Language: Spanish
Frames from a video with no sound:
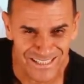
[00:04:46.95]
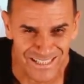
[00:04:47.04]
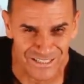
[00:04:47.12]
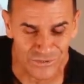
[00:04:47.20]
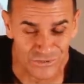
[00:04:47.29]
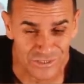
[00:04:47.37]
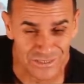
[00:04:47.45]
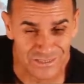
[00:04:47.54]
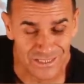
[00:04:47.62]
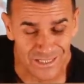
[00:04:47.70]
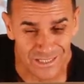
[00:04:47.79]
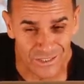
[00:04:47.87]

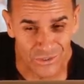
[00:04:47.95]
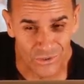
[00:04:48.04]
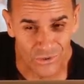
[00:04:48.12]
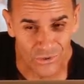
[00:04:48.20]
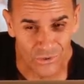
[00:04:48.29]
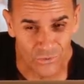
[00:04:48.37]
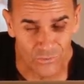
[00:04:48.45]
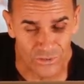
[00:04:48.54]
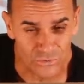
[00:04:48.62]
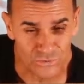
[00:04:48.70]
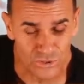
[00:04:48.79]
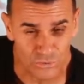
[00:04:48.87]
entonces,
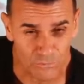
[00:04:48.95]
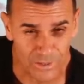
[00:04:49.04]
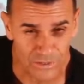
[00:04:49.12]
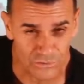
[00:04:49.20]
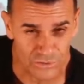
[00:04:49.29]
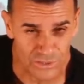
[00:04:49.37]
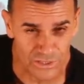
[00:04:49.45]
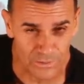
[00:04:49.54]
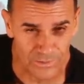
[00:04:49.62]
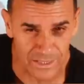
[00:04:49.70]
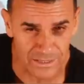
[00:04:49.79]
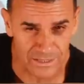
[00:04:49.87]
cuando un ser humano tiene
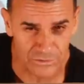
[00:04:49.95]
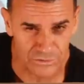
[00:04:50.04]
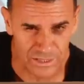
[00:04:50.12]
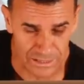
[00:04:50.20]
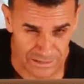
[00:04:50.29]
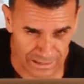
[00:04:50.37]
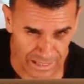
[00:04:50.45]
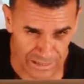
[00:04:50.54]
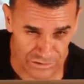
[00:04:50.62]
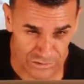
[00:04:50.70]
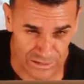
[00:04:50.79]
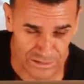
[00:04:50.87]
20 o 30
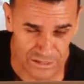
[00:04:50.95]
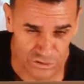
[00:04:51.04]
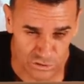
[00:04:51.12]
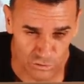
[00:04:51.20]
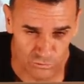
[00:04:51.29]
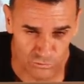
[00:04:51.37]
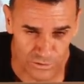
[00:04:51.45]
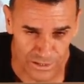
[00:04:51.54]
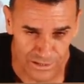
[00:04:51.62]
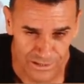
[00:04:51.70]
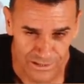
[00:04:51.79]
años de ese software,